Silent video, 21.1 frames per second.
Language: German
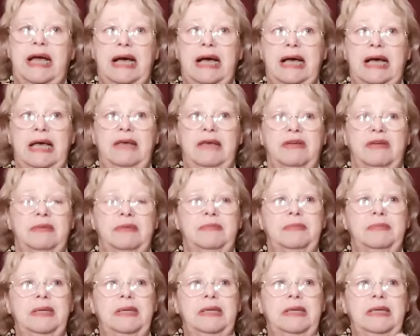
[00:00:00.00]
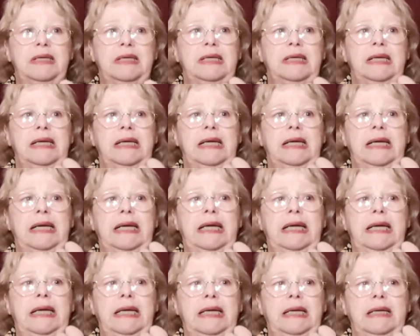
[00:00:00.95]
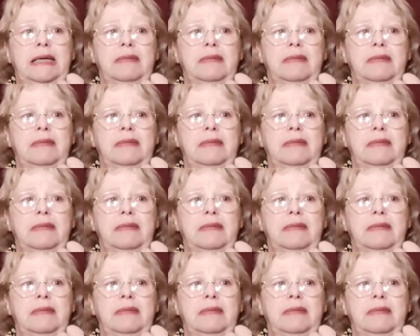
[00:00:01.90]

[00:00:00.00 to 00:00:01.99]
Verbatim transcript: Aber als meine Kinder ins Zimmer kamen,